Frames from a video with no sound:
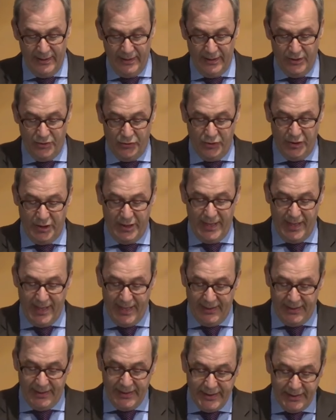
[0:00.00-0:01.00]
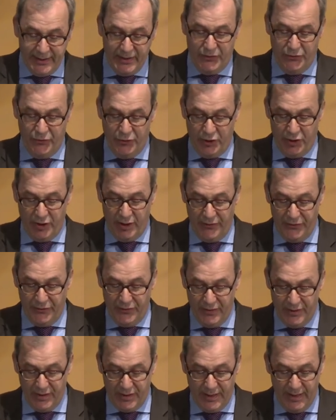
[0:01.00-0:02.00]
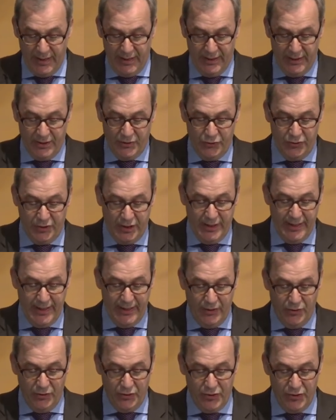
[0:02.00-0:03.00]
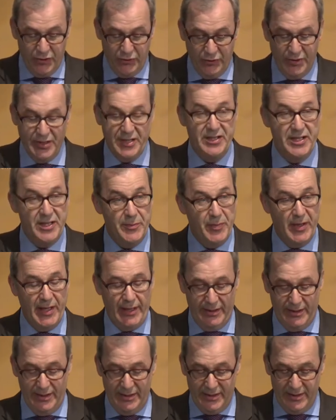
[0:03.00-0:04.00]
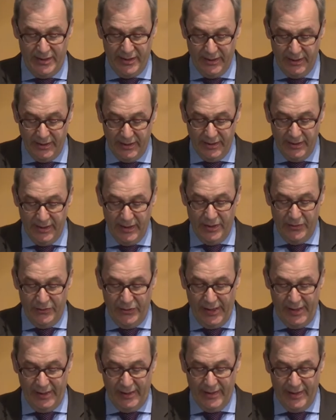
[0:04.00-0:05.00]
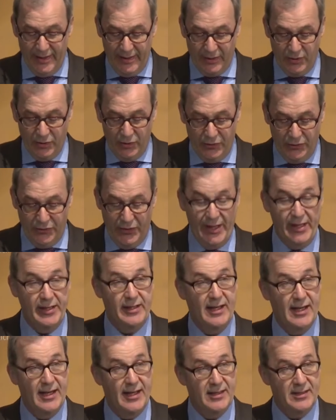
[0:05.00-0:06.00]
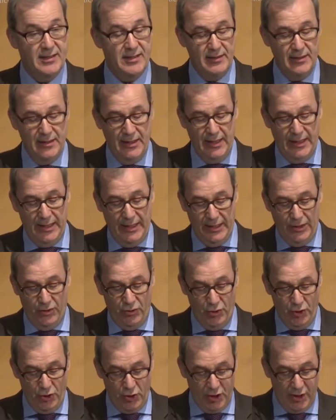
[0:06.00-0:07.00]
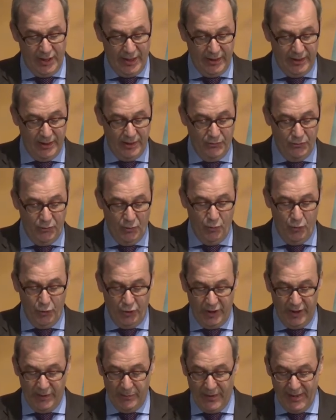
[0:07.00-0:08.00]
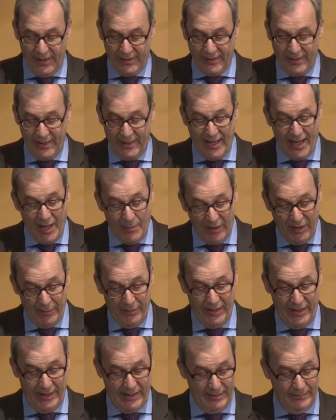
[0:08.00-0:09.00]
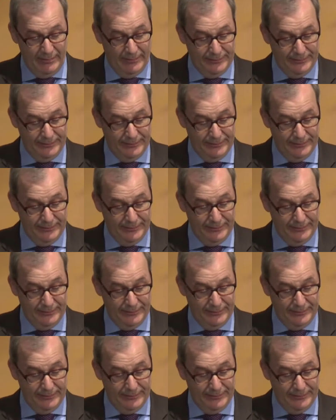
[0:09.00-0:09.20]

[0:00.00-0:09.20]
dass durch die Art ihres Wirtschaftens, dass durch die Landnutzung, die sie praktizieren, Feldlerche und Feldhase in Deutschland womöglich bald keine Heimat mehr haben.